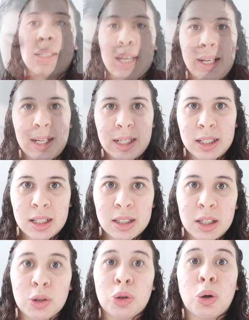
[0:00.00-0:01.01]
Quero
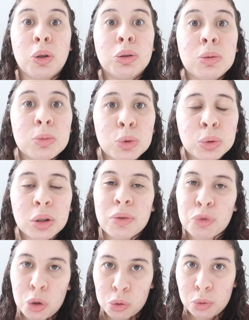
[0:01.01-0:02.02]
agradecer todo mundo que
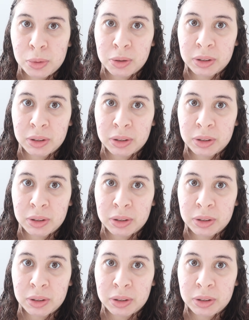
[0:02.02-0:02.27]
ficou comigo